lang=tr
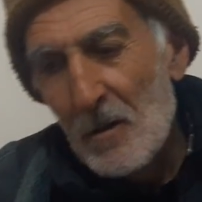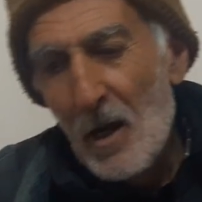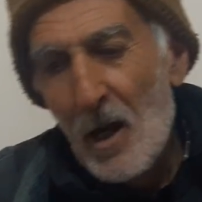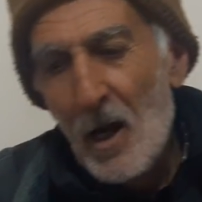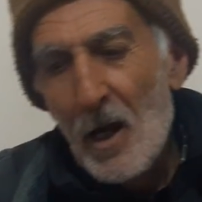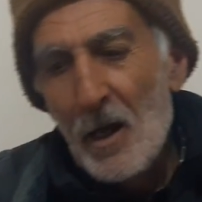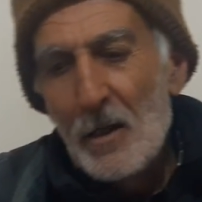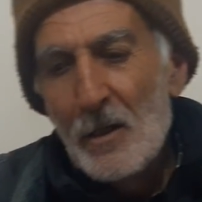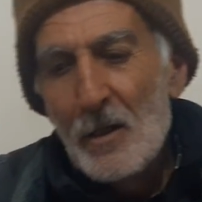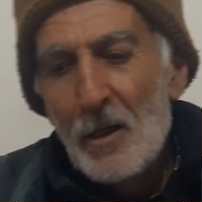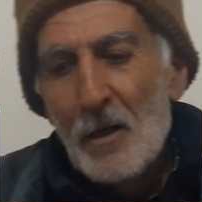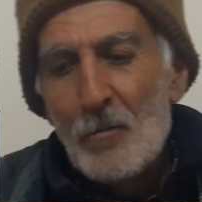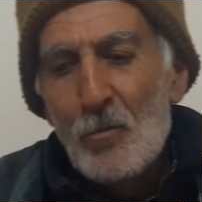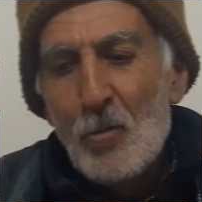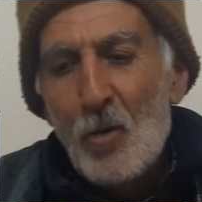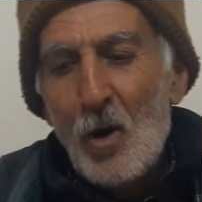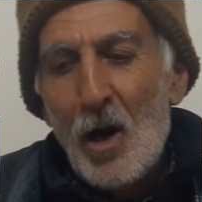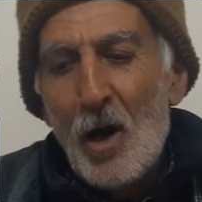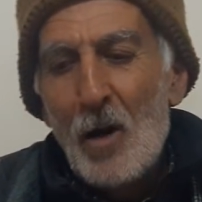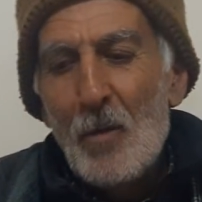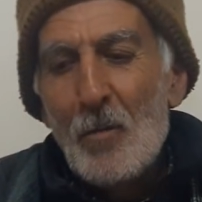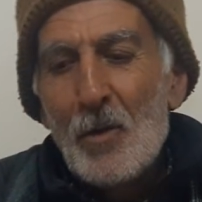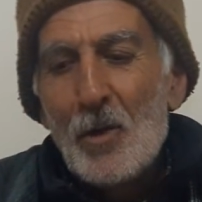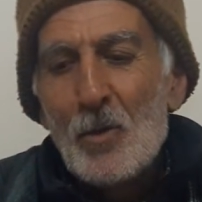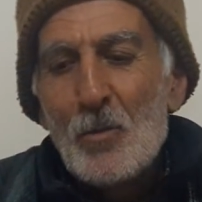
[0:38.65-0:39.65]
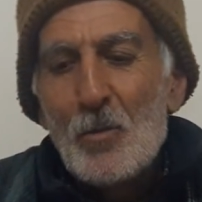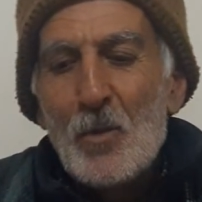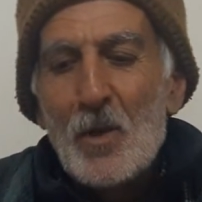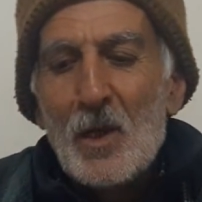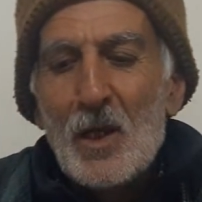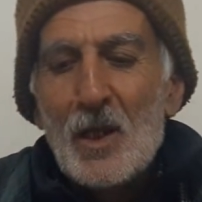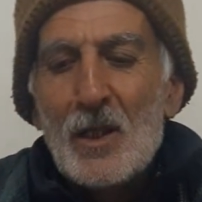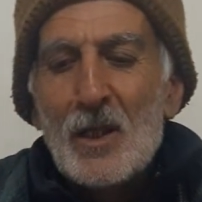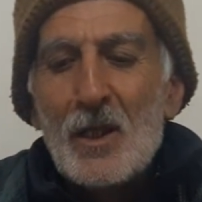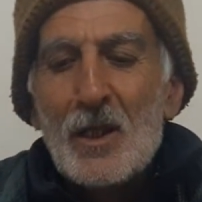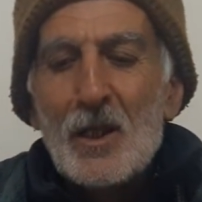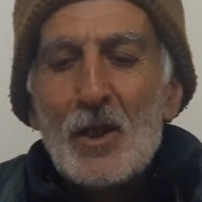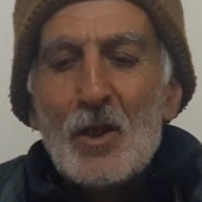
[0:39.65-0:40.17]
aynen Muhammed
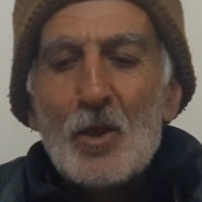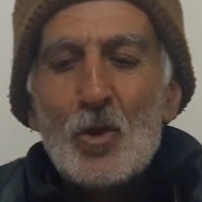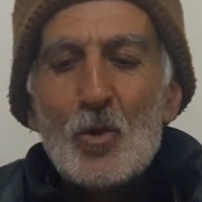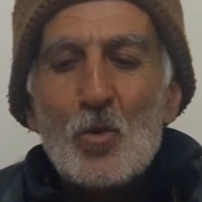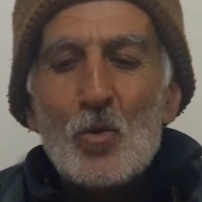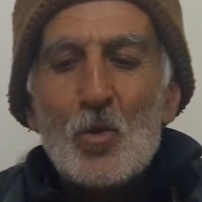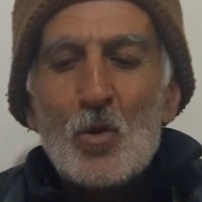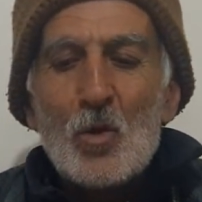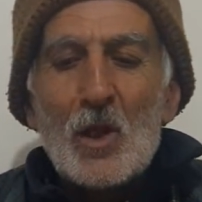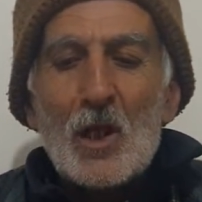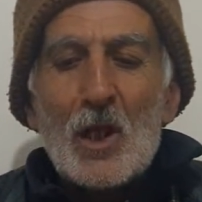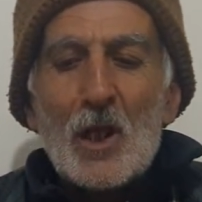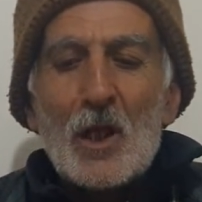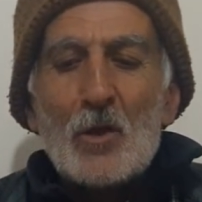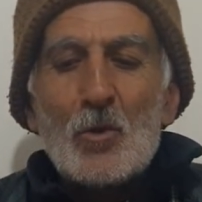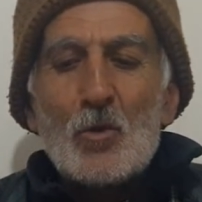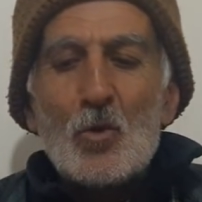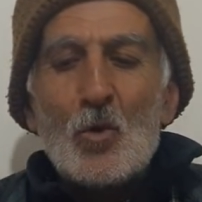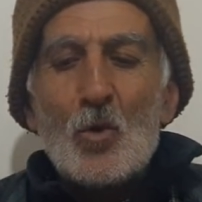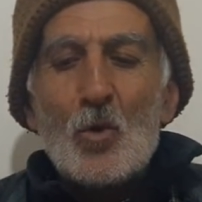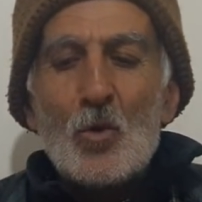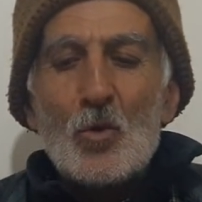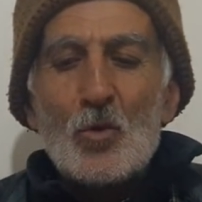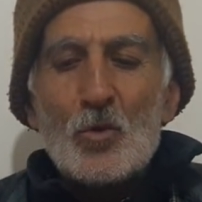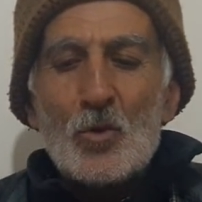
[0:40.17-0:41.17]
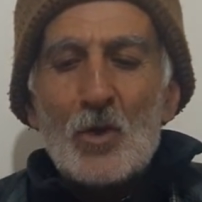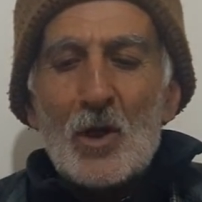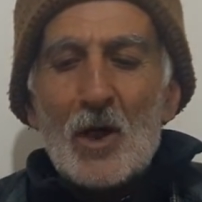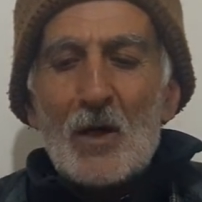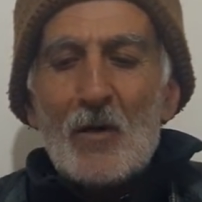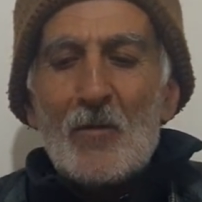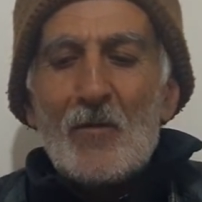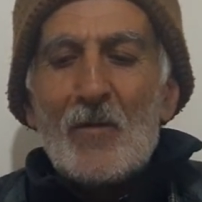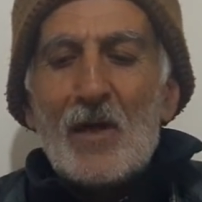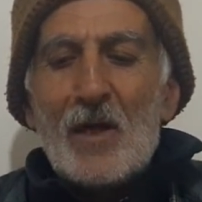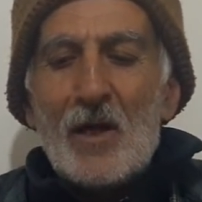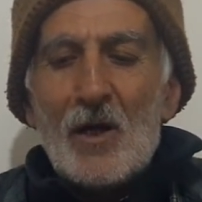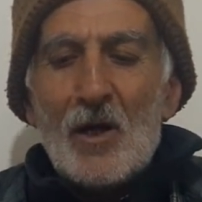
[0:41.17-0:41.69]
Mehdi'nin
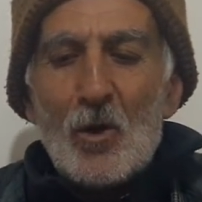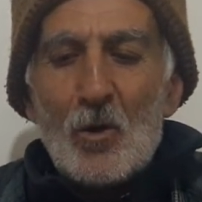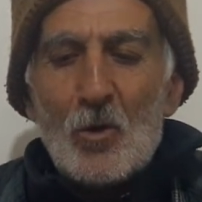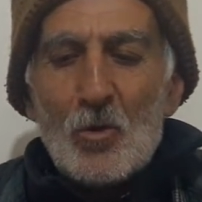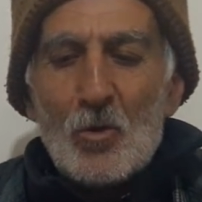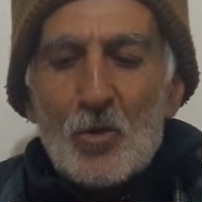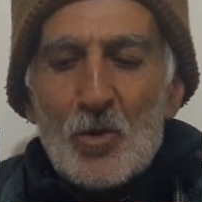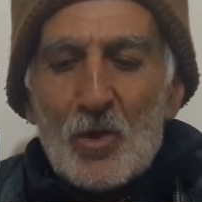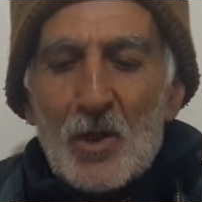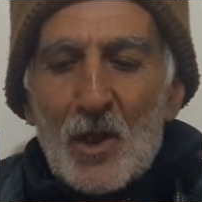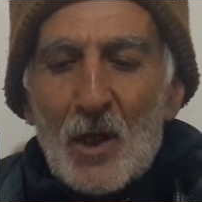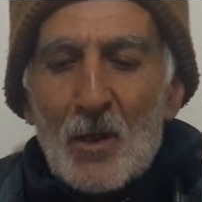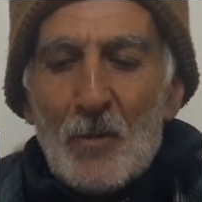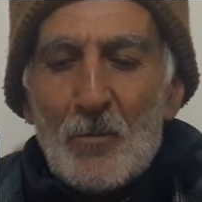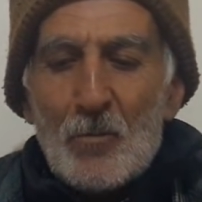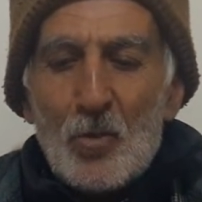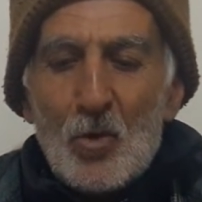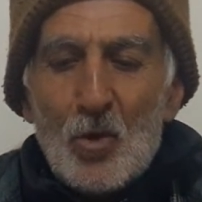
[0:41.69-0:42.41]
Güneydoğu'da veyahut da